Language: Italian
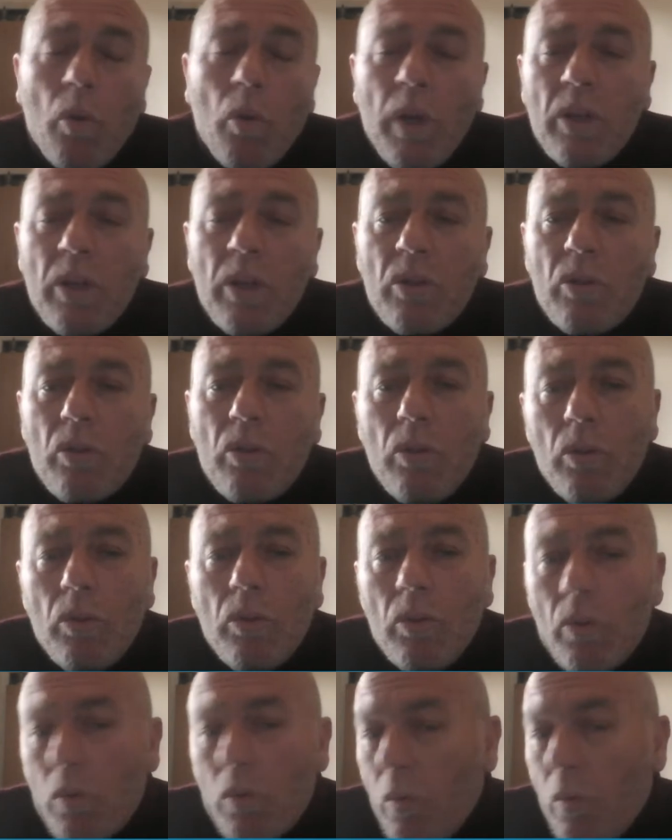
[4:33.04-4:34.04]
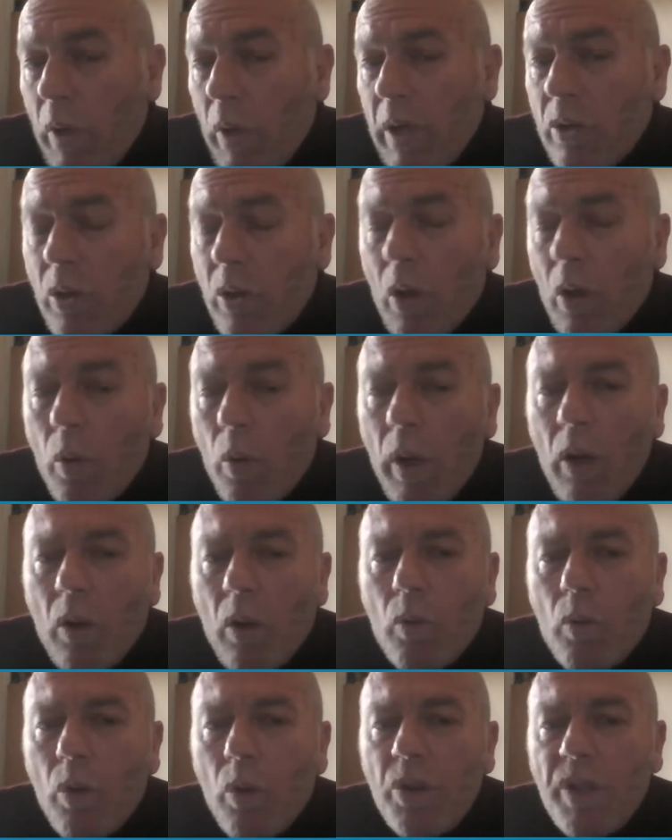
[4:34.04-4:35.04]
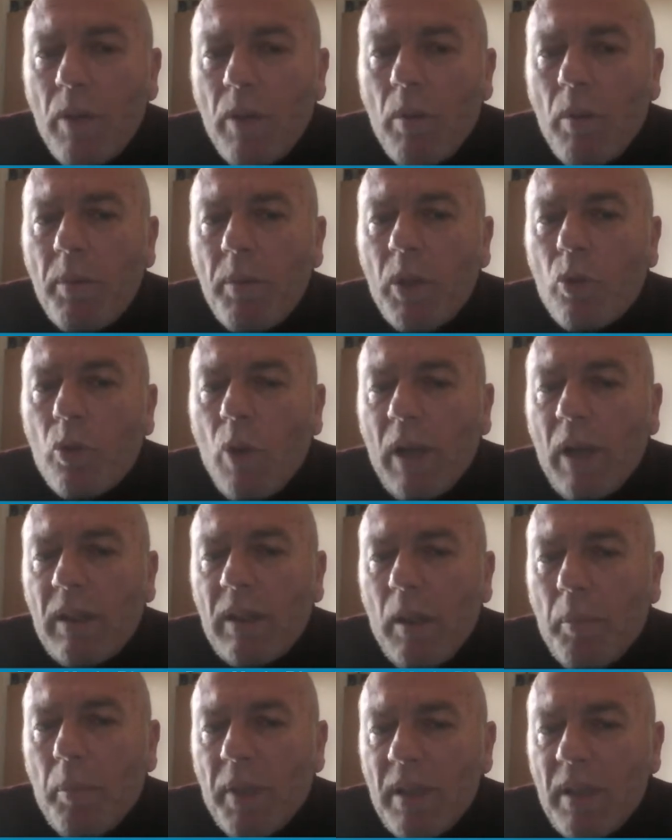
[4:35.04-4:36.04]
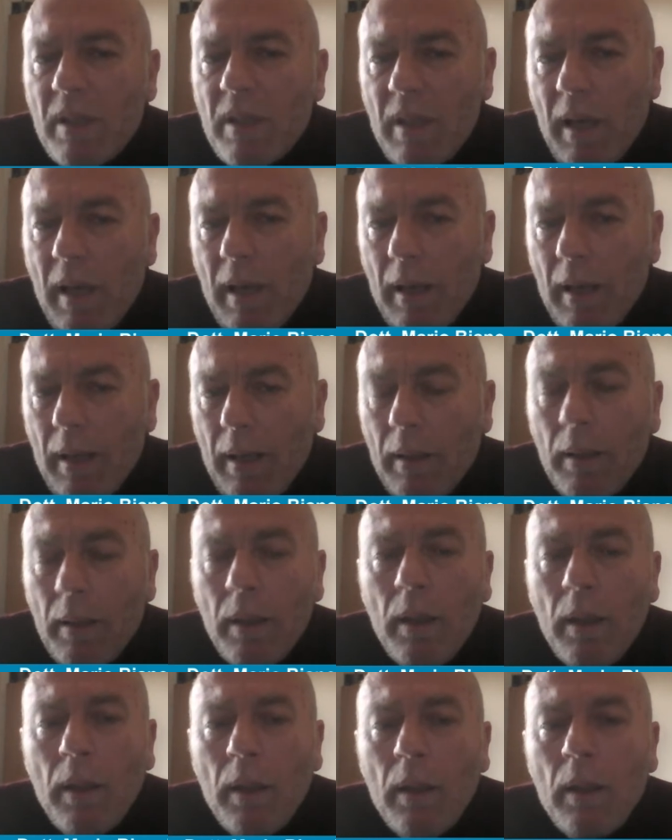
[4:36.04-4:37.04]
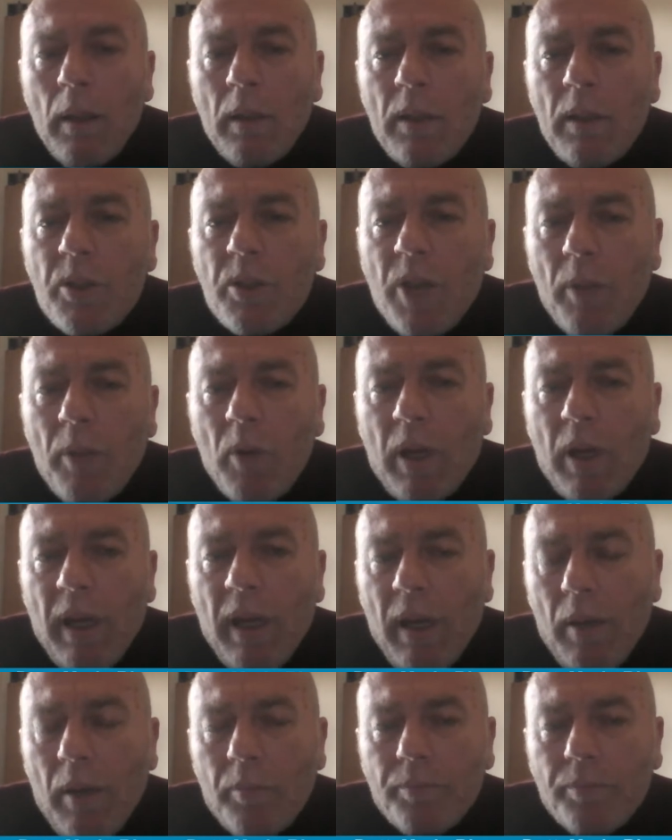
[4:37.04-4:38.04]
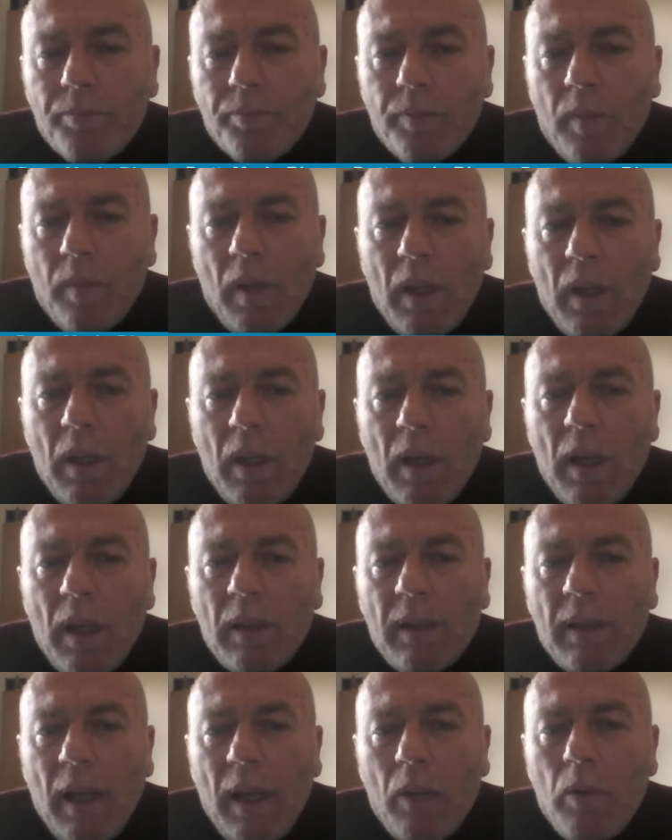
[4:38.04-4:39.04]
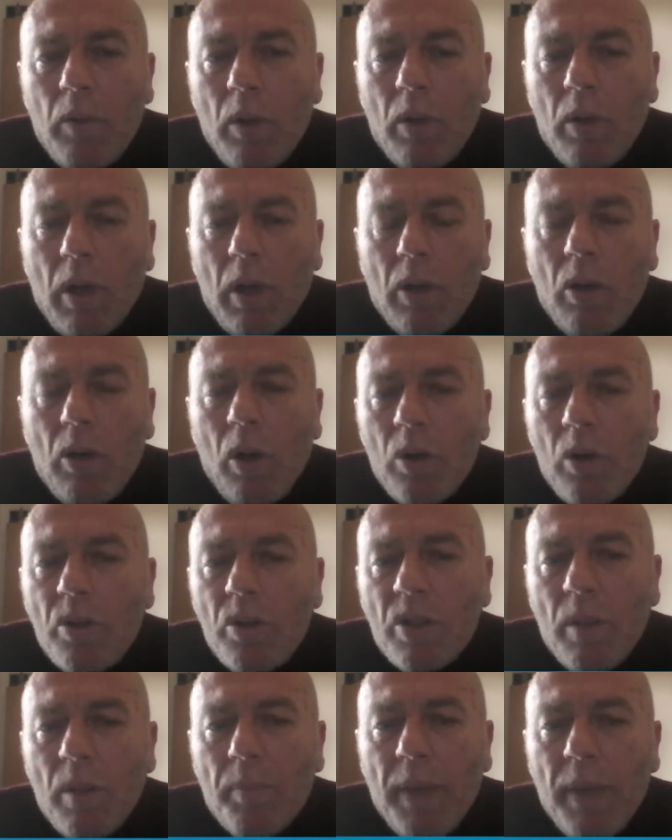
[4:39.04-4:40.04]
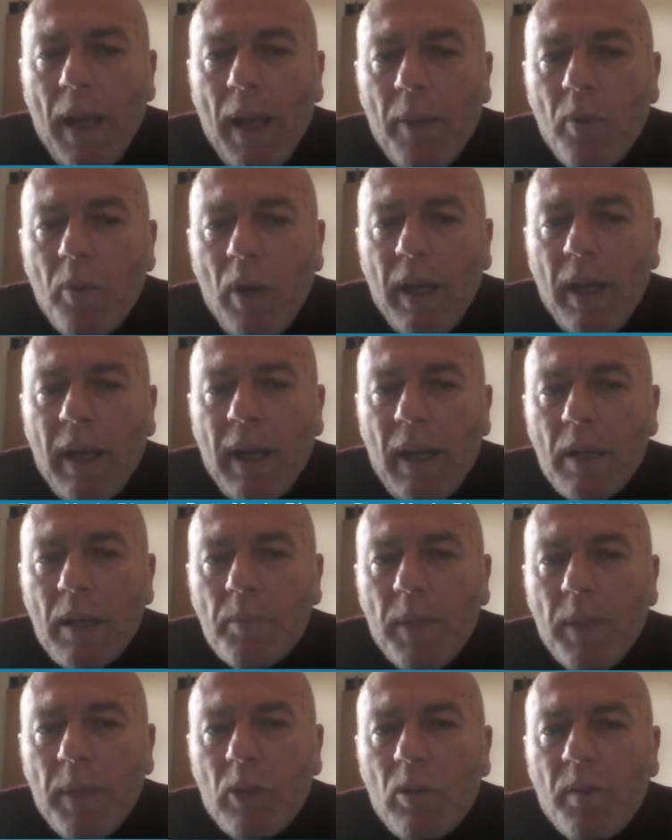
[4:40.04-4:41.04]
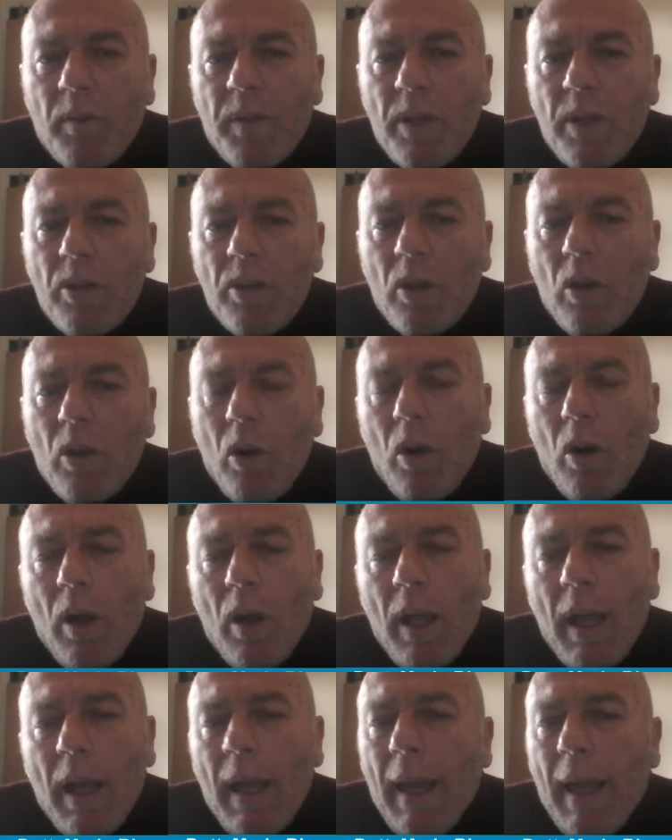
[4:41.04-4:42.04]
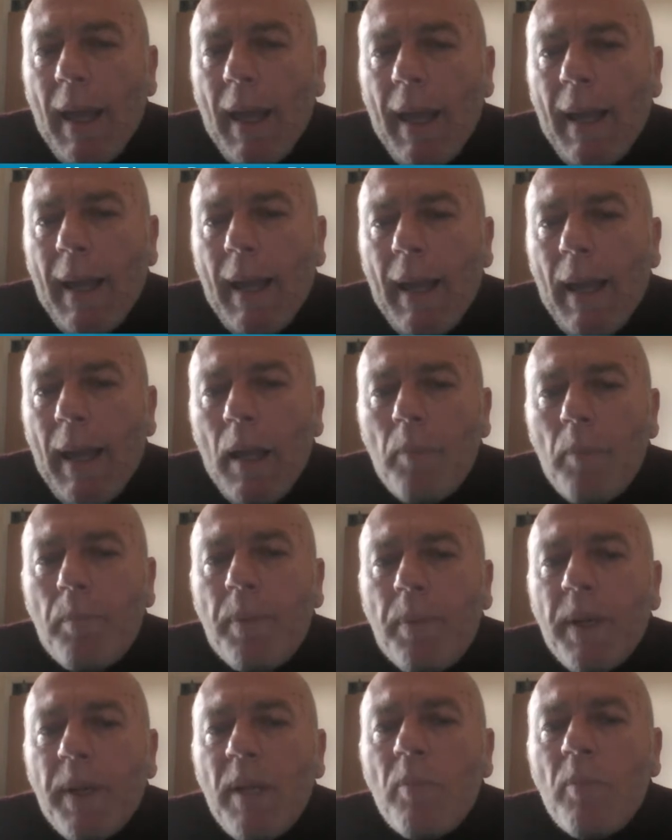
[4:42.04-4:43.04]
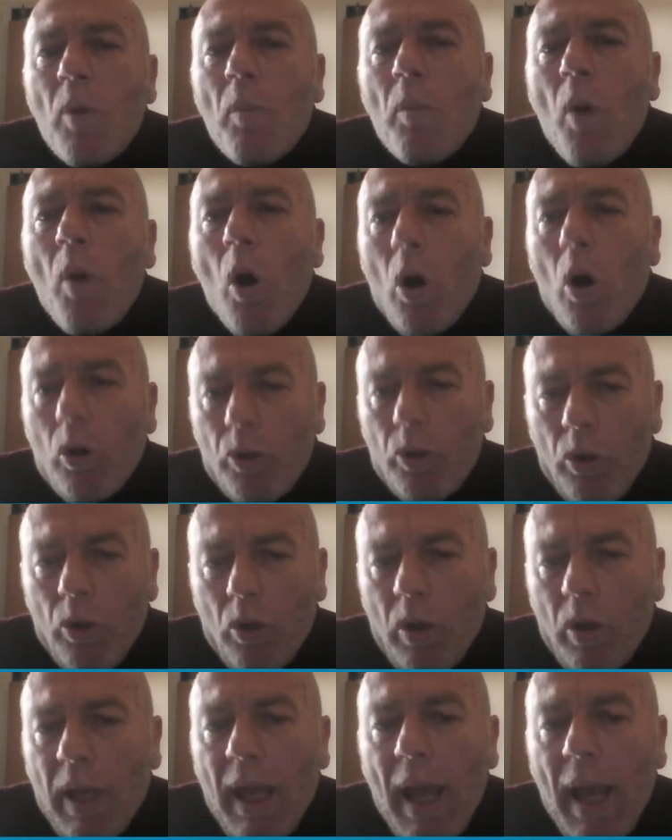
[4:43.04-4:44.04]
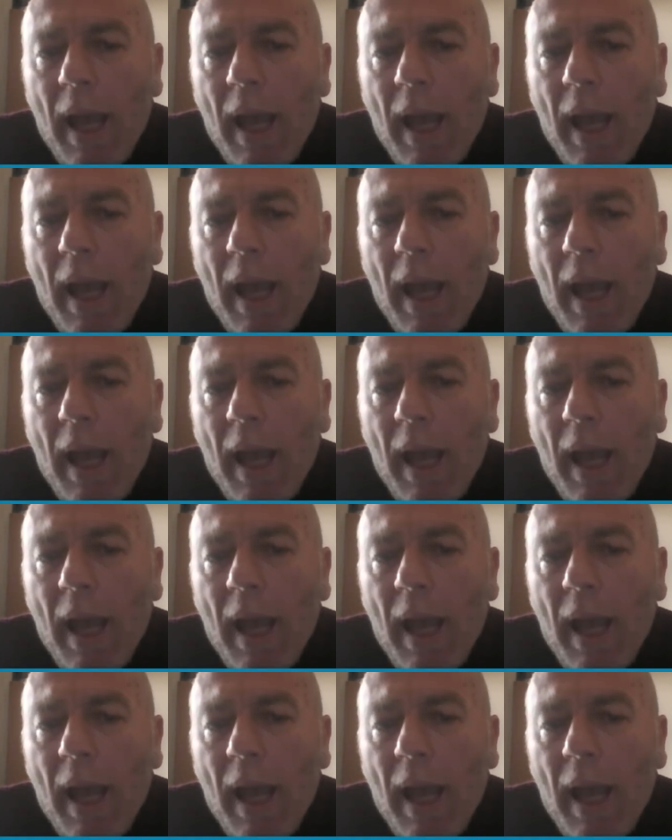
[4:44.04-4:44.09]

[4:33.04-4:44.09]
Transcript: questo, questo è quello a cui siamo abituati a pensare. Diciamo che in realtà quello che oggi sappiamo è che l'aspetto fisico è, è il primo modo che